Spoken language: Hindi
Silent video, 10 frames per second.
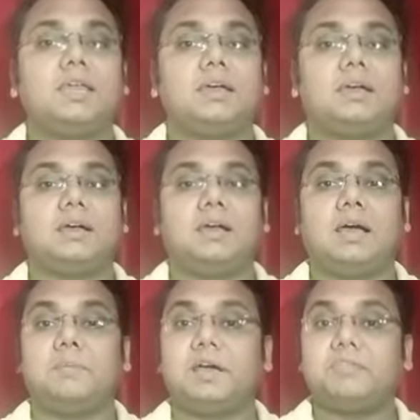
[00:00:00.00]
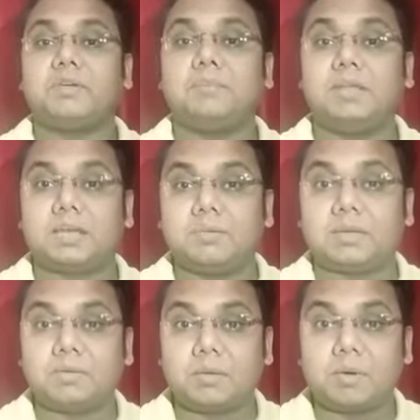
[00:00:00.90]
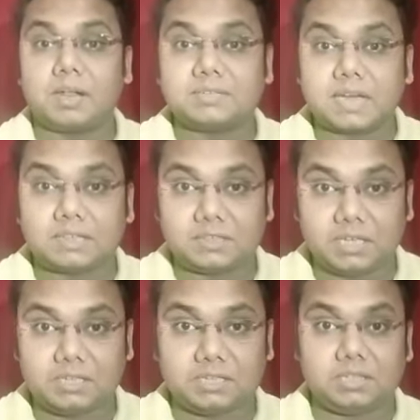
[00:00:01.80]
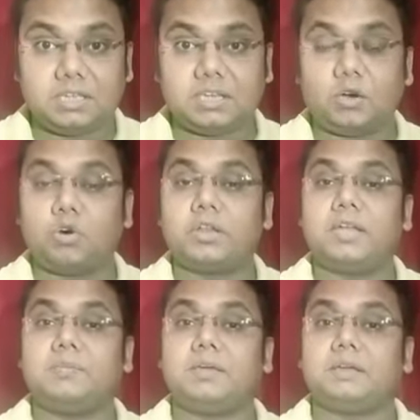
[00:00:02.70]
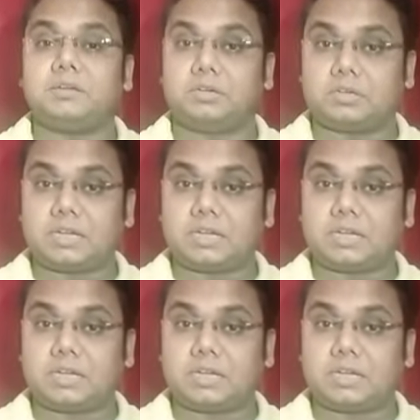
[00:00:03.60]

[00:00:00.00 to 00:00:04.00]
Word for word: आ, हमारी फैमिली कभी कभी हमारा साथ नहीं देती है और ही हमें